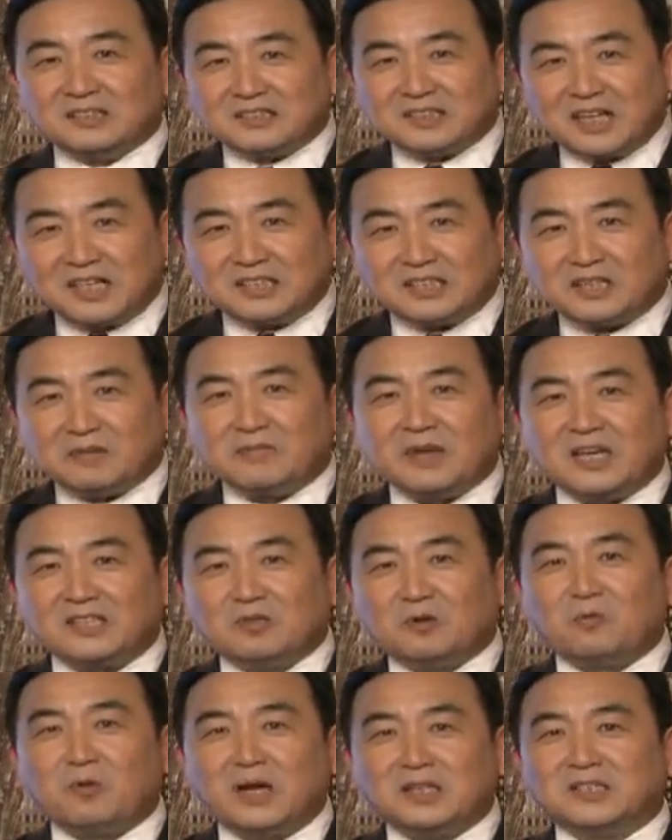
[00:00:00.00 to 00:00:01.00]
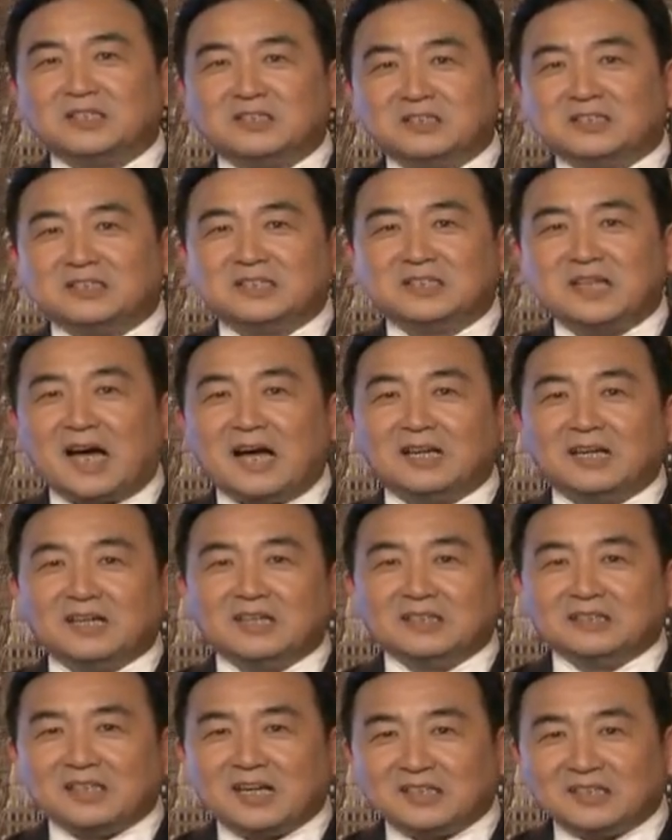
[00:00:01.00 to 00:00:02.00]
在什么样的环境之下，
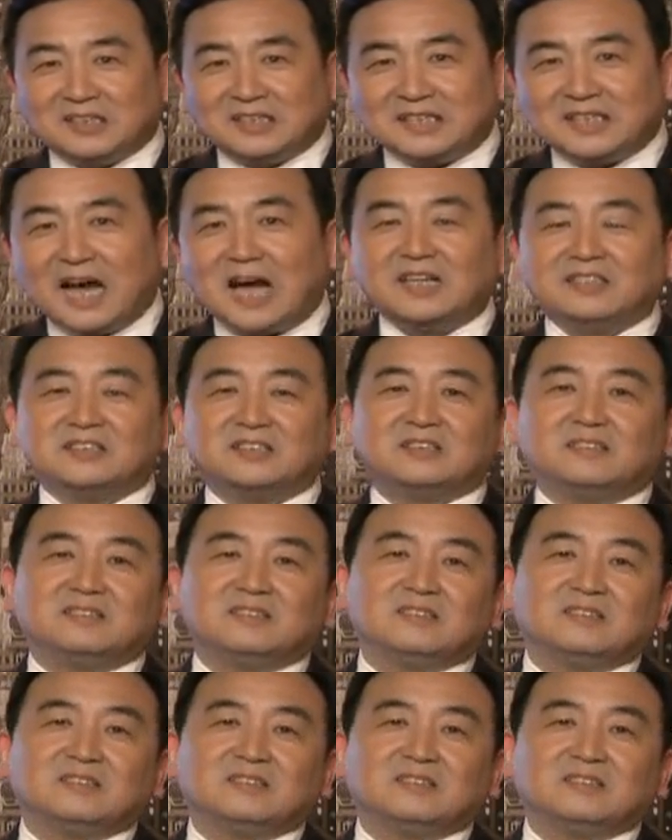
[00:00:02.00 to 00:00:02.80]
它的价值，